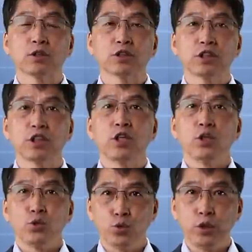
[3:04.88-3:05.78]
것이
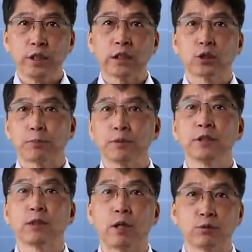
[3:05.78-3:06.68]
유일한
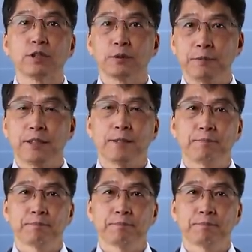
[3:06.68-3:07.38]
접근이라고 할 수 있습니다.